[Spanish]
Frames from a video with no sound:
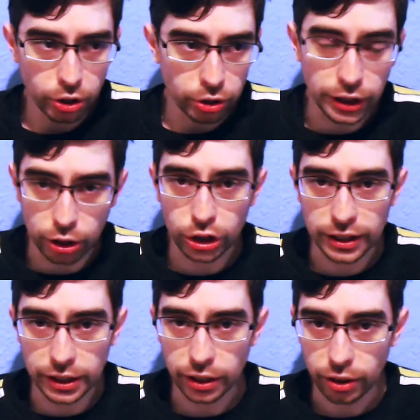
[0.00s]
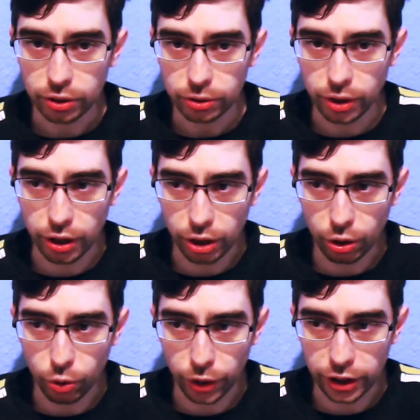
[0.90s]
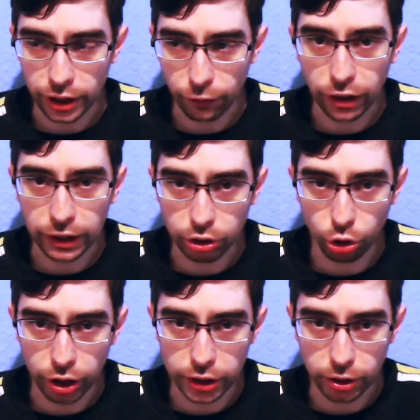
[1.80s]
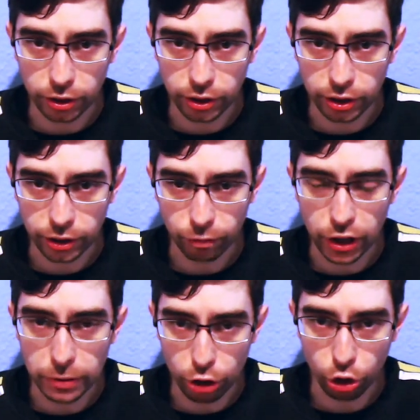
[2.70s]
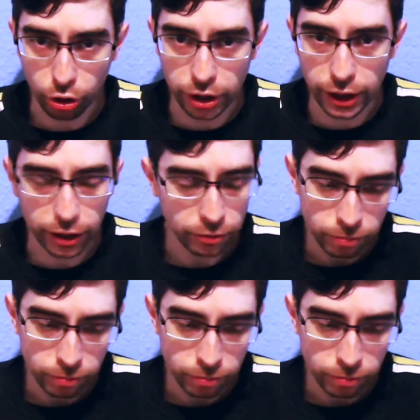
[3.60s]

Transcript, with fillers: Y esto es así teniendo en cuenta factores eh, de virología.